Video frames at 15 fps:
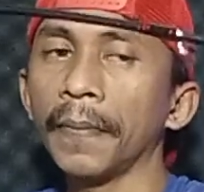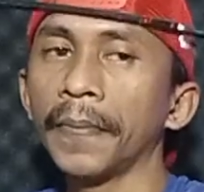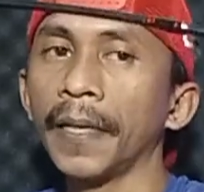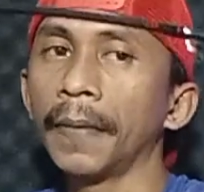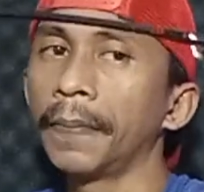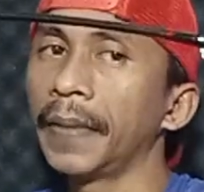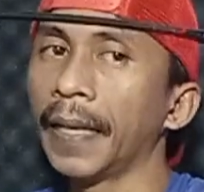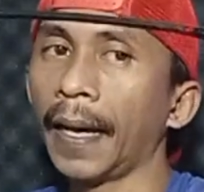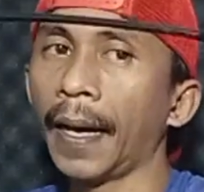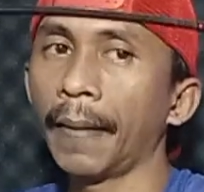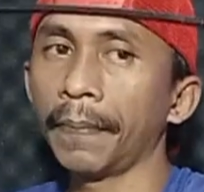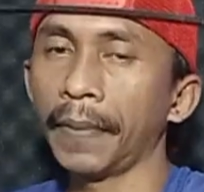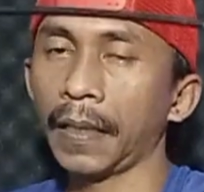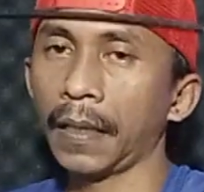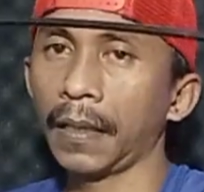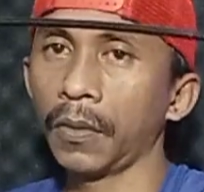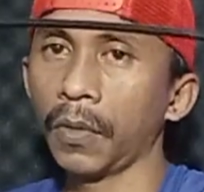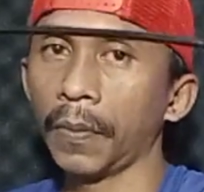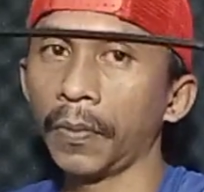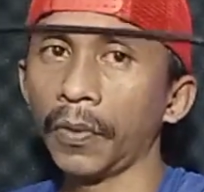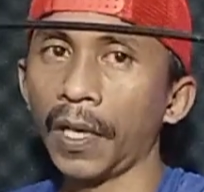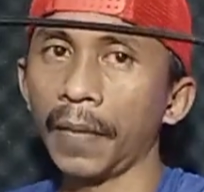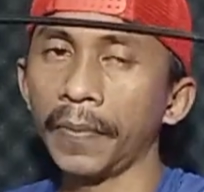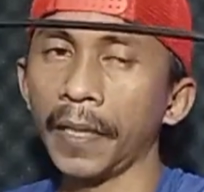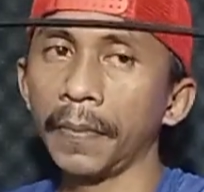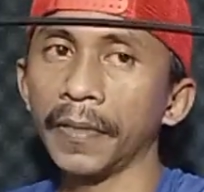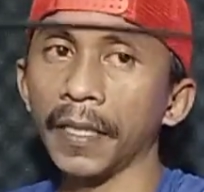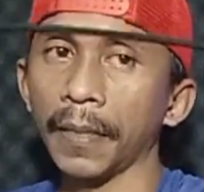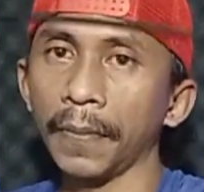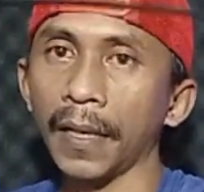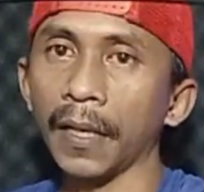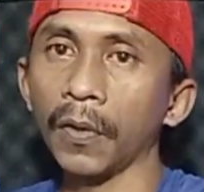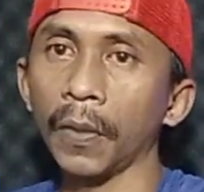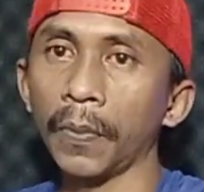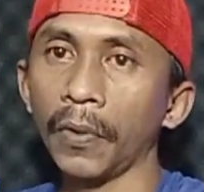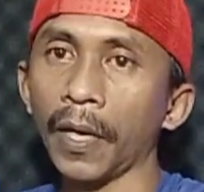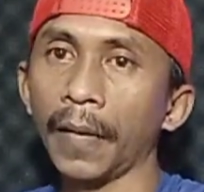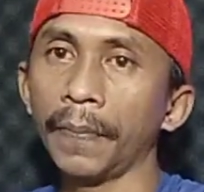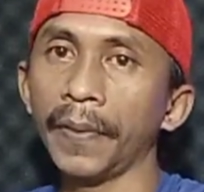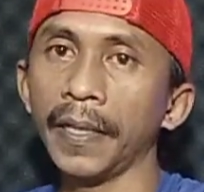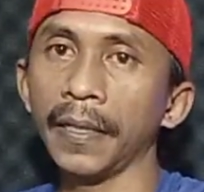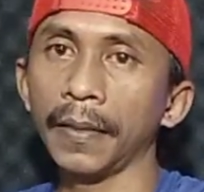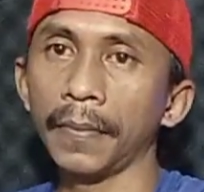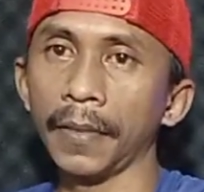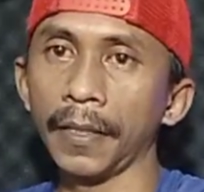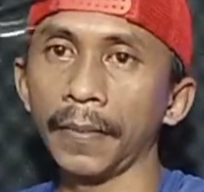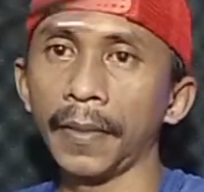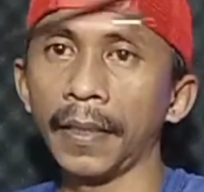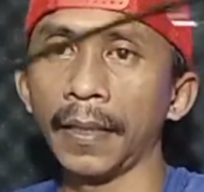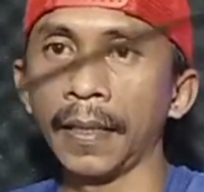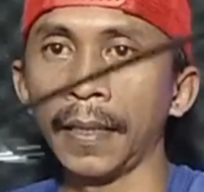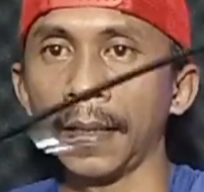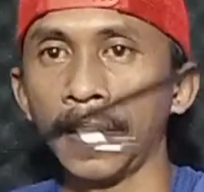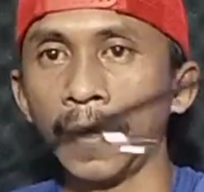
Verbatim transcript: lb lebih ya hampir 20 eh, lb bisa dibilang 20 lb ini teman-teman